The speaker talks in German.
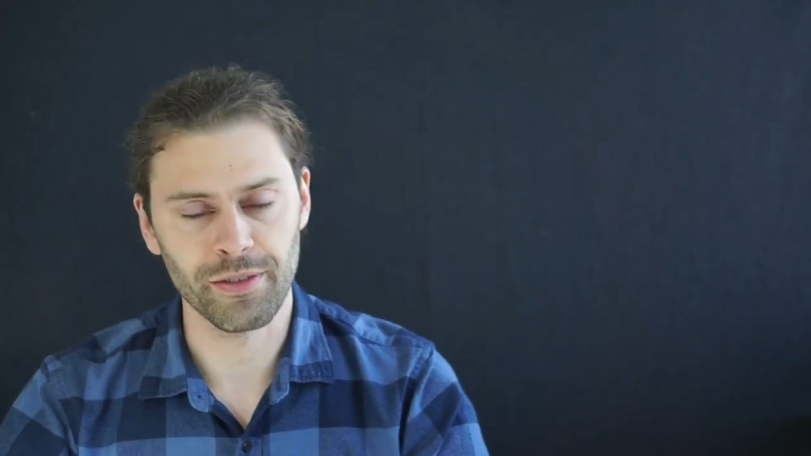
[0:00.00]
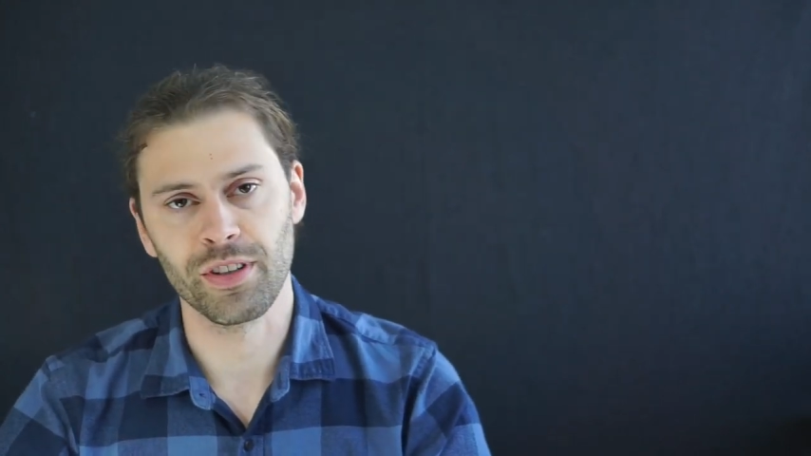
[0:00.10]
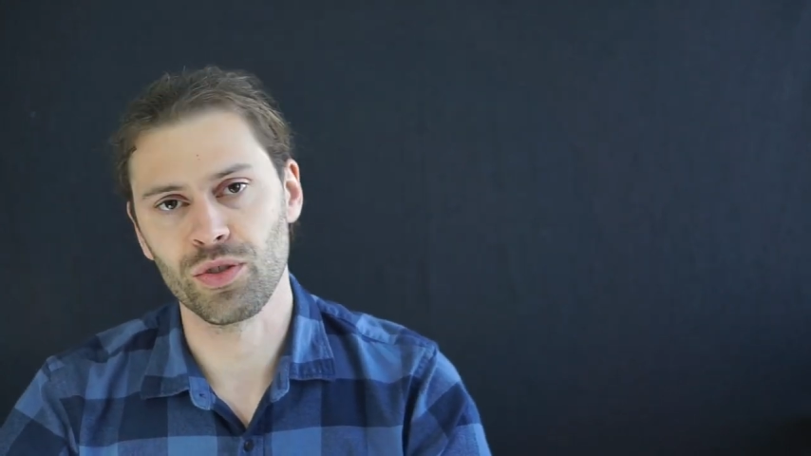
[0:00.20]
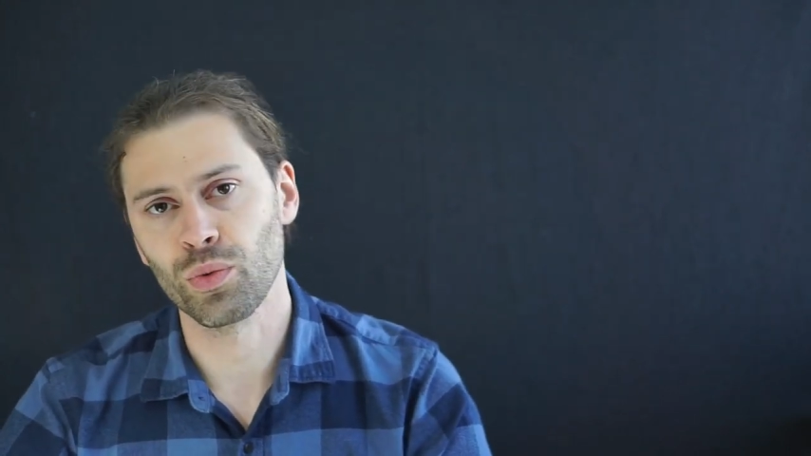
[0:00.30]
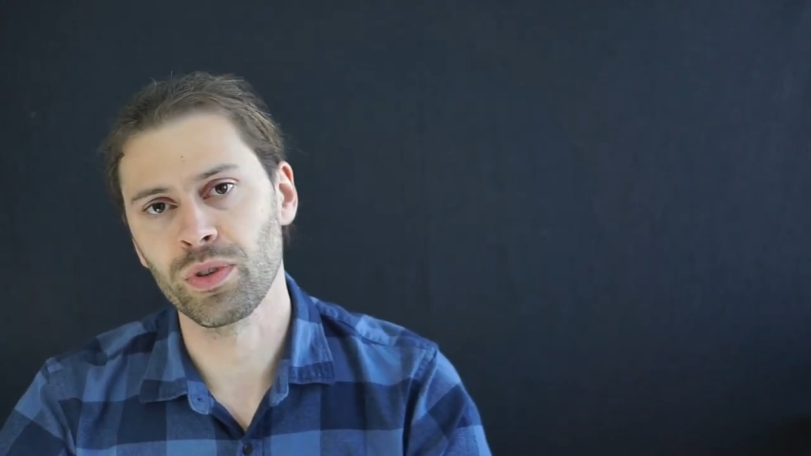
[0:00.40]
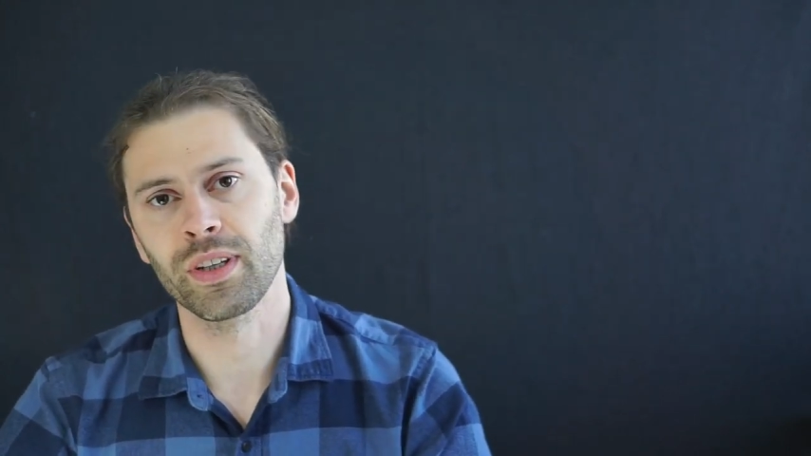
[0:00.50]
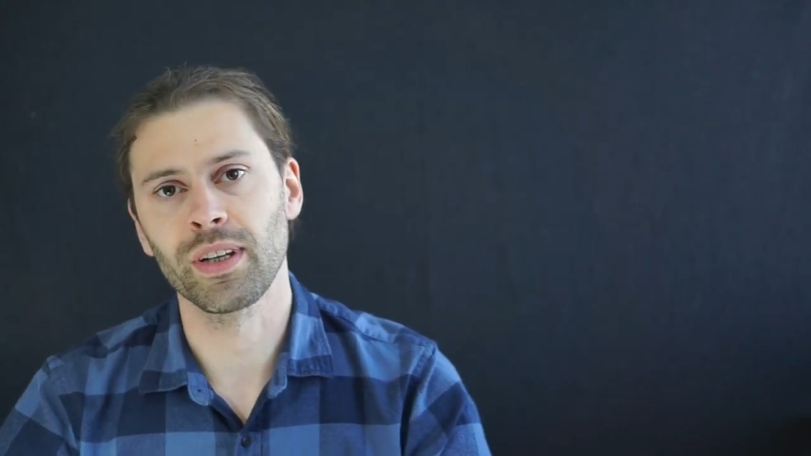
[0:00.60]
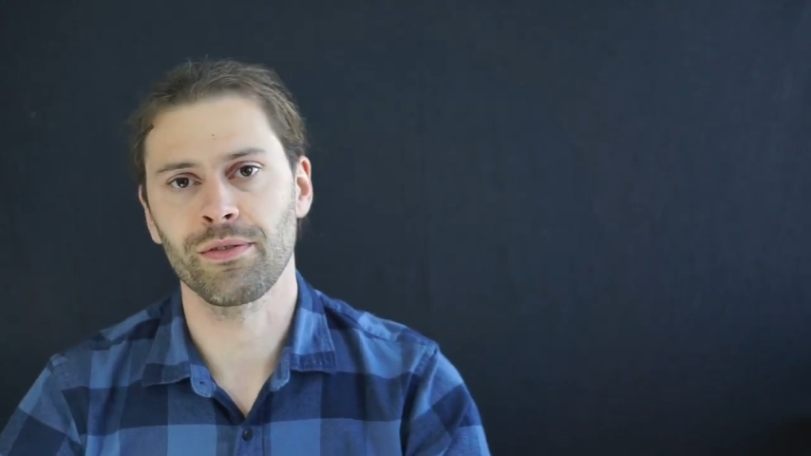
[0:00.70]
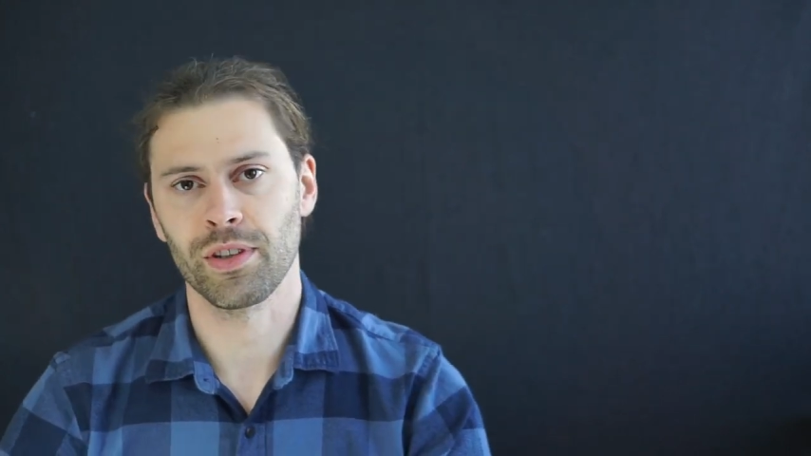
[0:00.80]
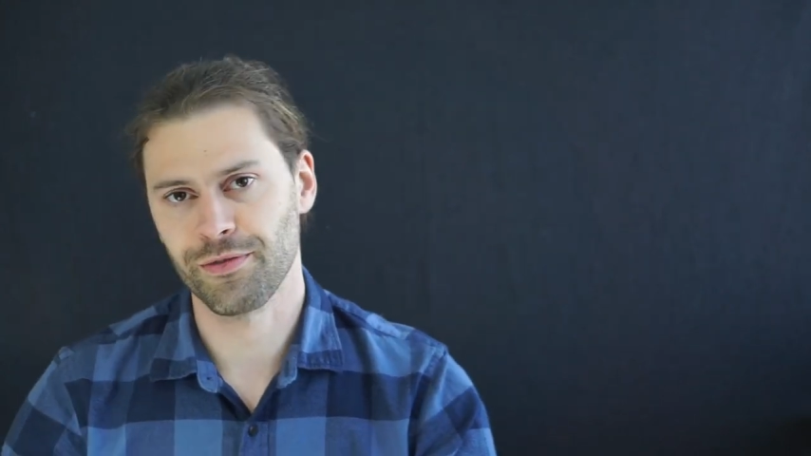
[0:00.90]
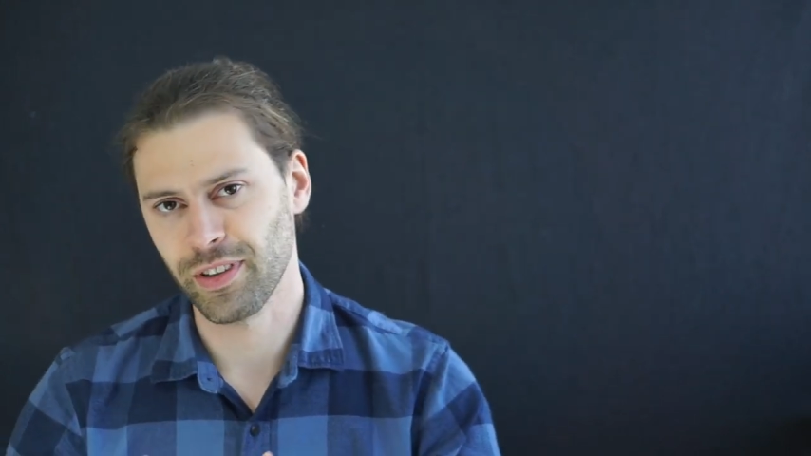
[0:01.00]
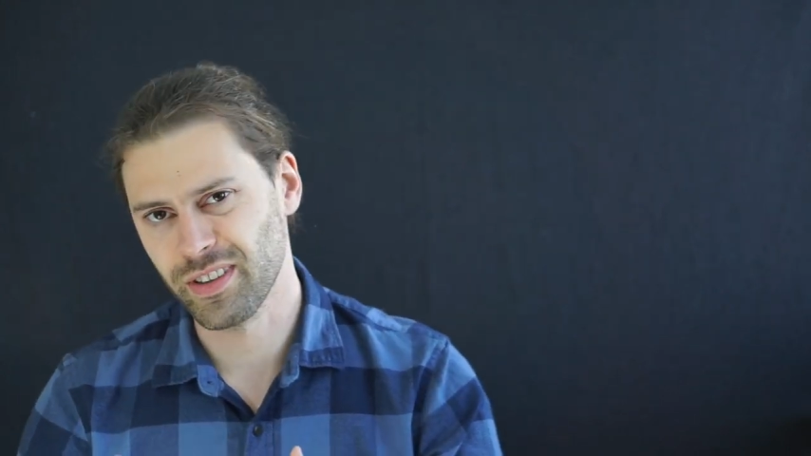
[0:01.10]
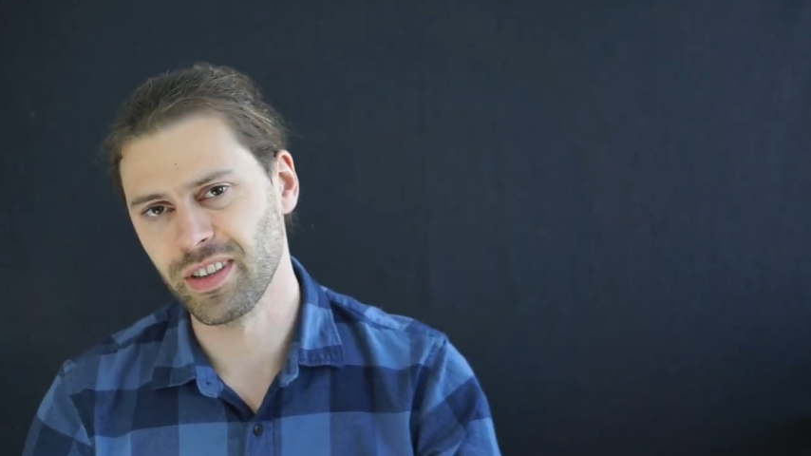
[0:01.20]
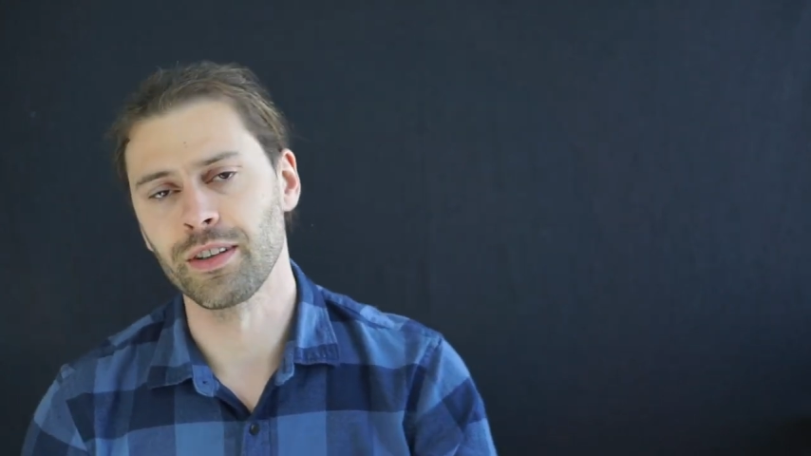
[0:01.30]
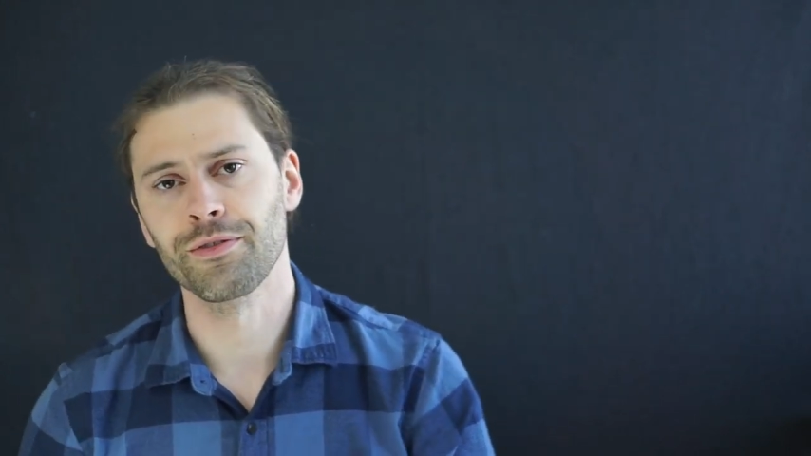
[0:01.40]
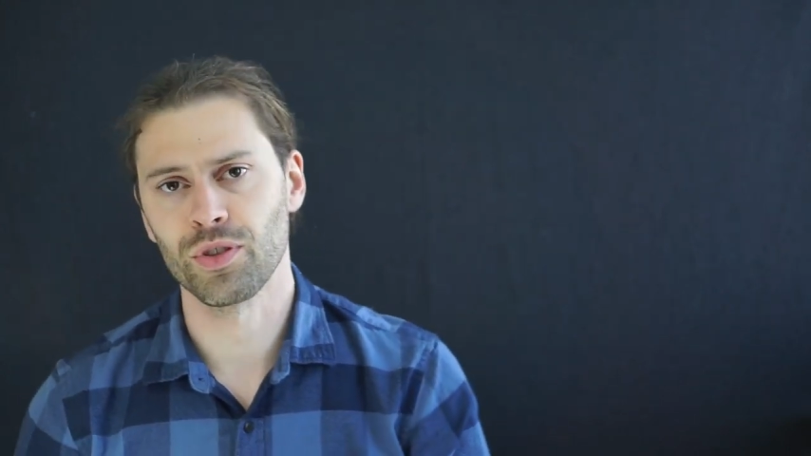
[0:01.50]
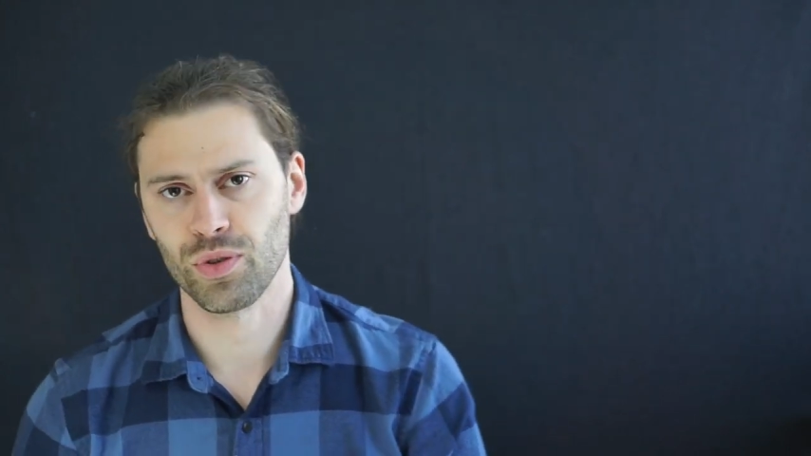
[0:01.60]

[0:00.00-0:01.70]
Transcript: versuchen, die etwas vertieft